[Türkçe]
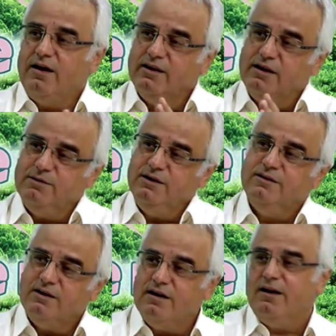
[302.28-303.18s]
adamın
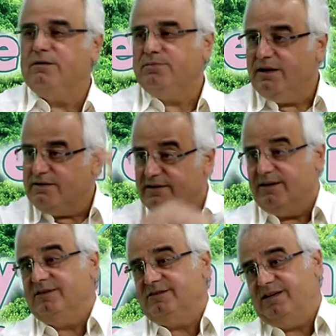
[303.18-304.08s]
idrarını alıp tekrar
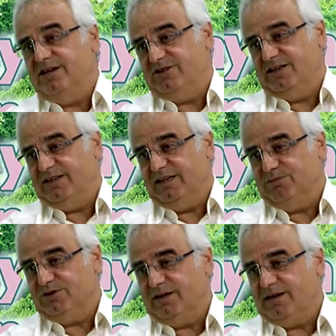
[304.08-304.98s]
kendisine enjekte
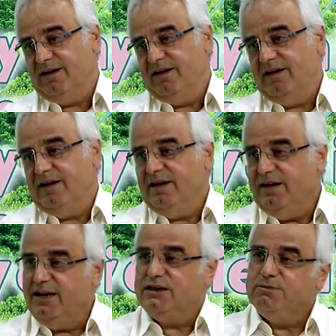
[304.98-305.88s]
etmişler.
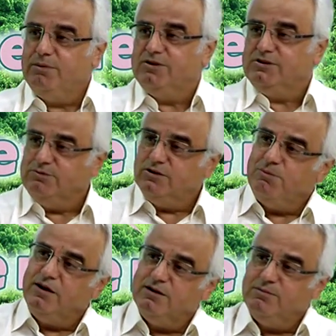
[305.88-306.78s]
İyileşme başlamış
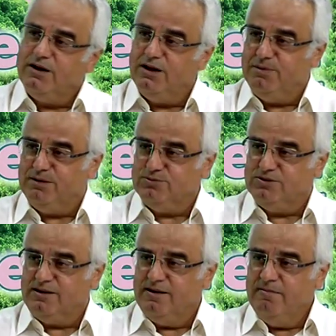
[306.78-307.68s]
ama adamı
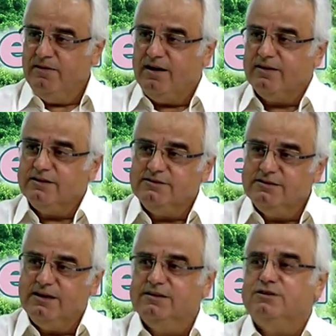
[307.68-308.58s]
kaybetmişler.
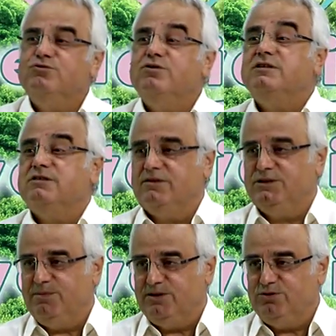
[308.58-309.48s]
Arkasından 2. Dünya
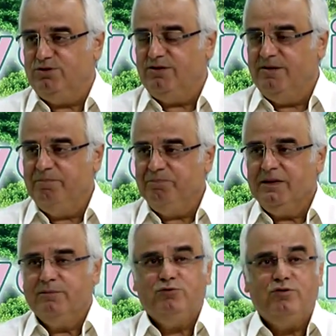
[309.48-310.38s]
Savaşı başlıyor.
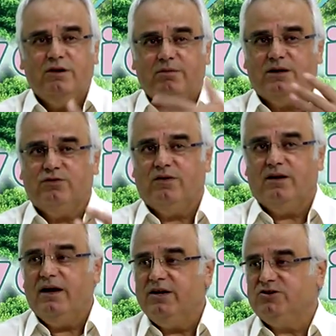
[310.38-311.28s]
Bütün
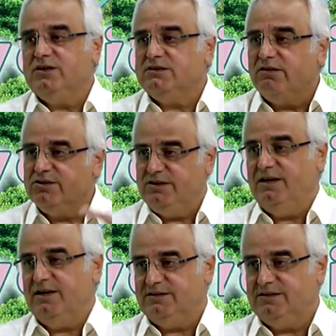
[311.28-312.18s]
laboratuvarla her şey savaş
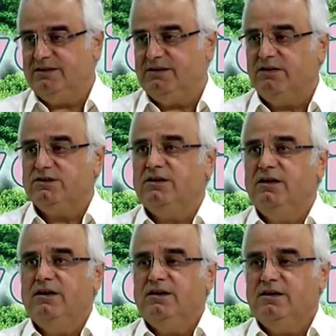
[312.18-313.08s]
enerjisine, savaş
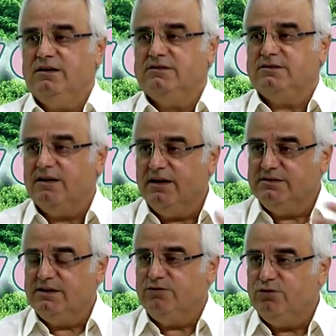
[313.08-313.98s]
e,
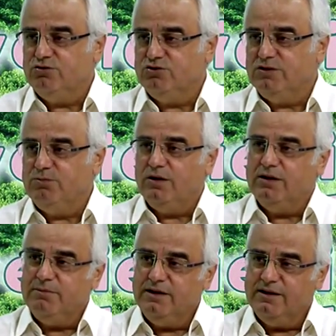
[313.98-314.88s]
sanayisine dönüşünce bu
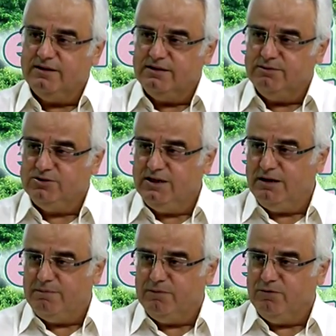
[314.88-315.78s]
adam İngiltere'de bir şey
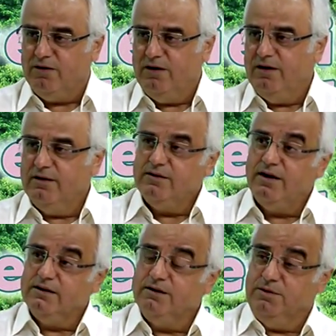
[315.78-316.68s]
yapamıyor.
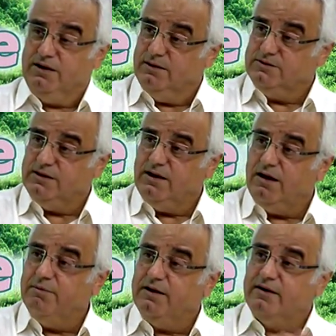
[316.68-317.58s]
Ta ki bir şeye
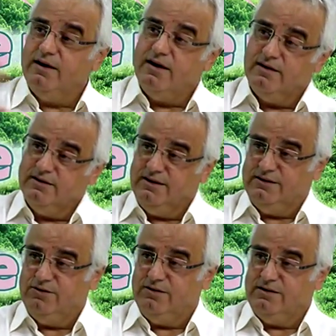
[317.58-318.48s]
Amerika'ya
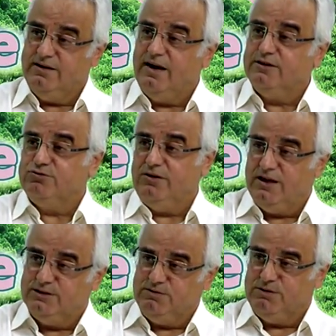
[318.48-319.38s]
gidiyor. Glaxo
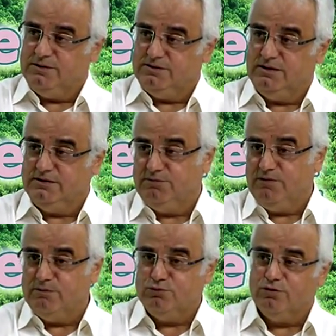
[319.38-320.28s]
ilaç firmasına isim
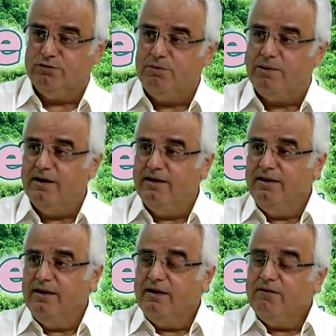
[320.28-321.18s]
vermiş oldum ama
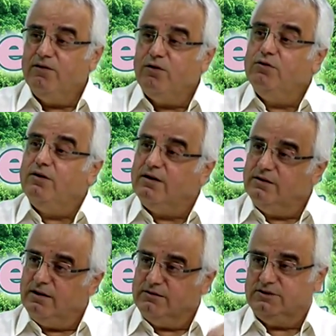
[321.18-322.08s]
ve
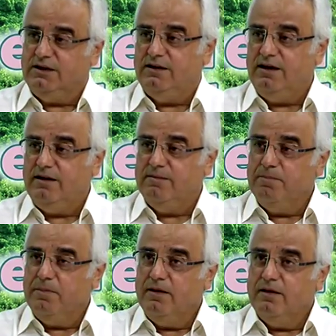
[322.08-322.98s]
onların da şeyiyle
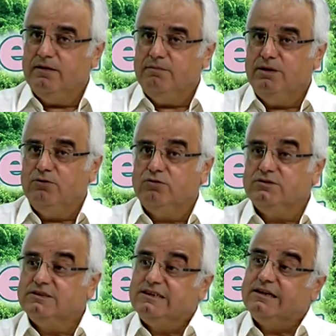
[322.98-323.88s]

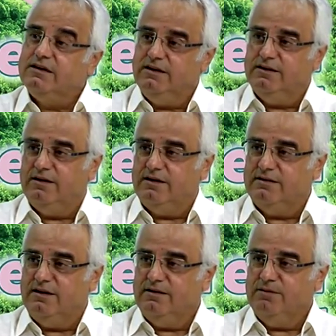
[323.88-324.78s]
1940'lı
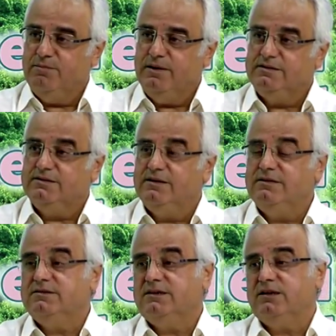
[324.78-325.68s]
yıllarda
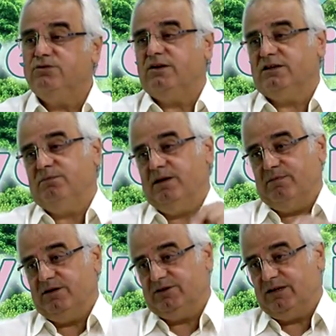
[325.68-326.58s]
penisilinin seri üretimine
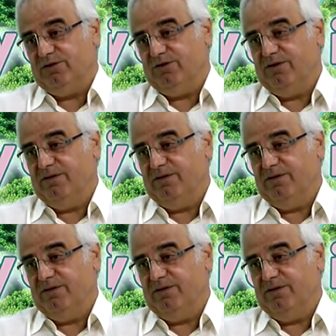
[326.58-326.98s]
başlanıyor.